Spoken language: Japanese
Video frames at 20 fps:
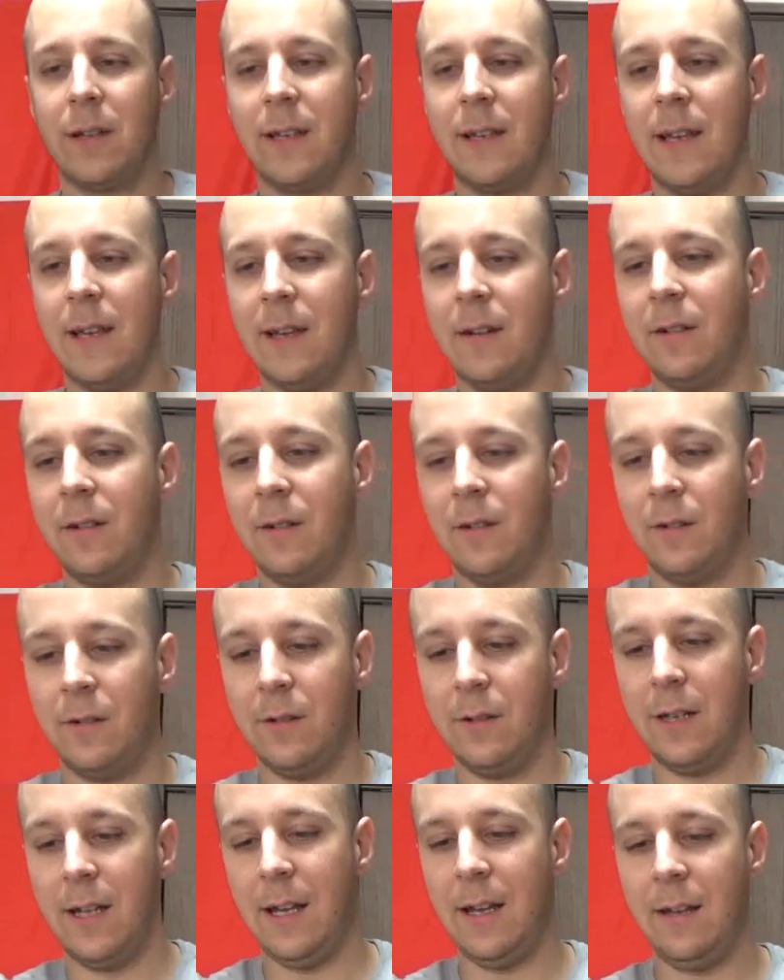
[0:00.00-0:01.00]
ける
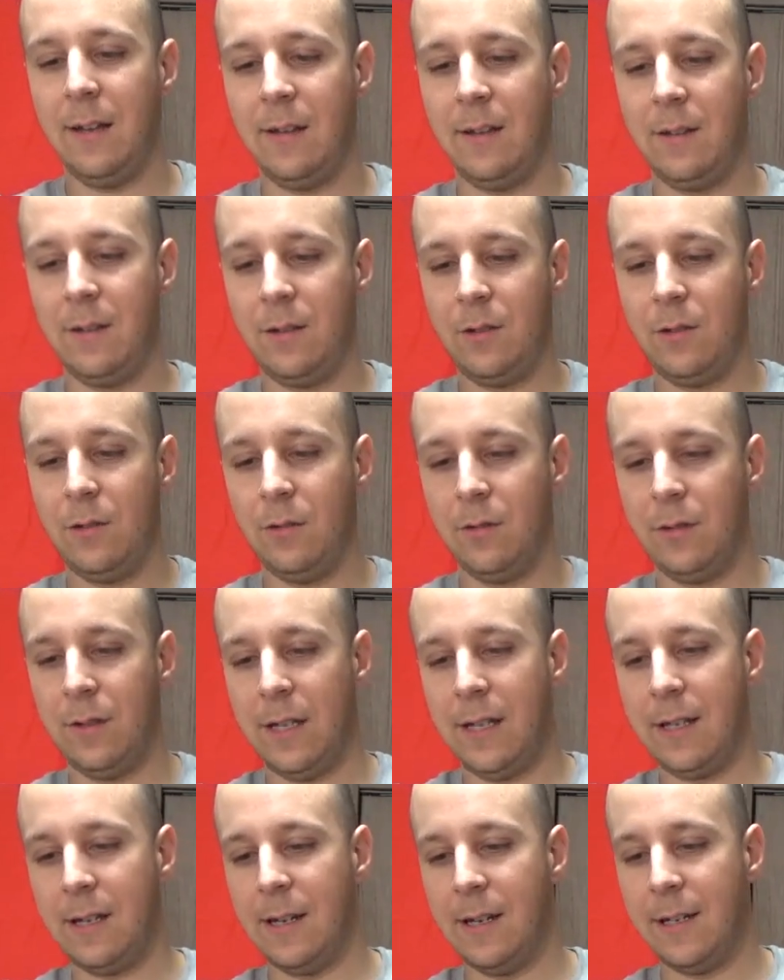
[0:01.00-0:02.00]
ので超
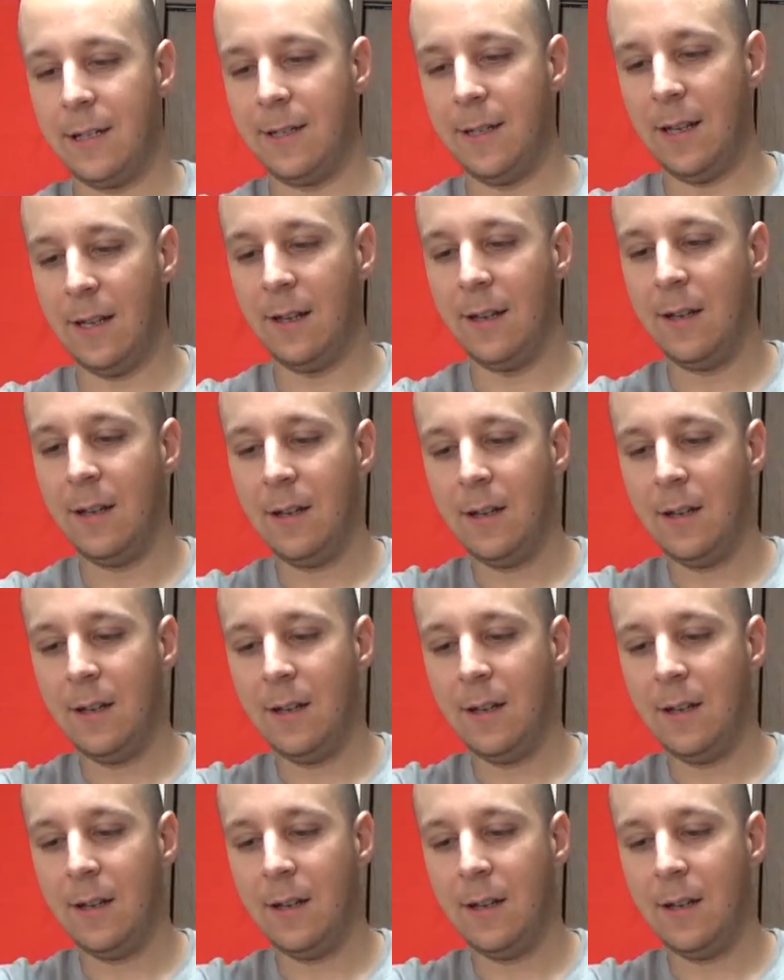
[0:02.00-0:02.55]
人気ですね